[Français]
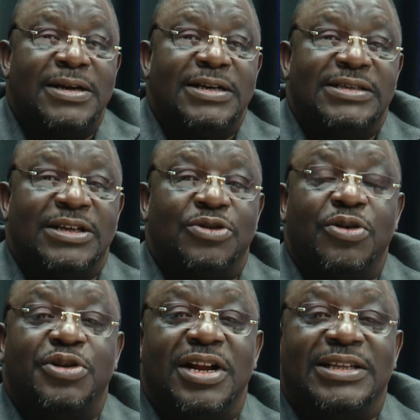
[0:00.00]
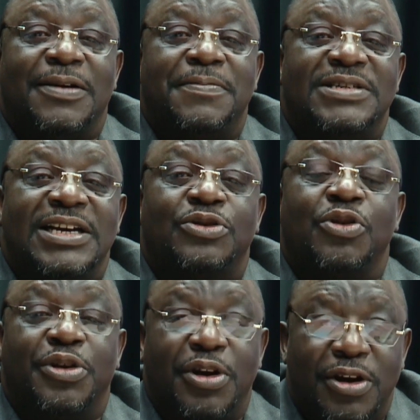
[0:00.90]
C'est donc une entreprise qui est
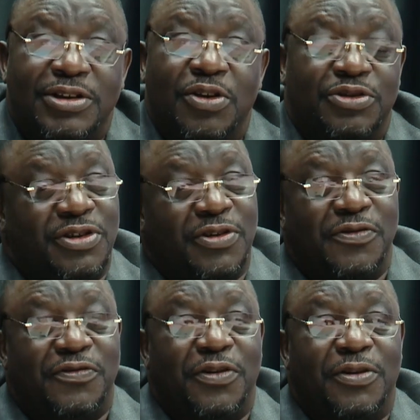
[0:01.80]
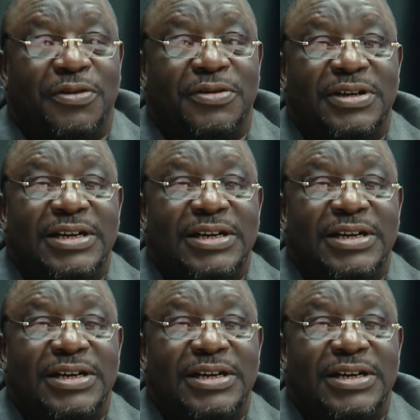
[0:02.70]
au cœur de notre confort.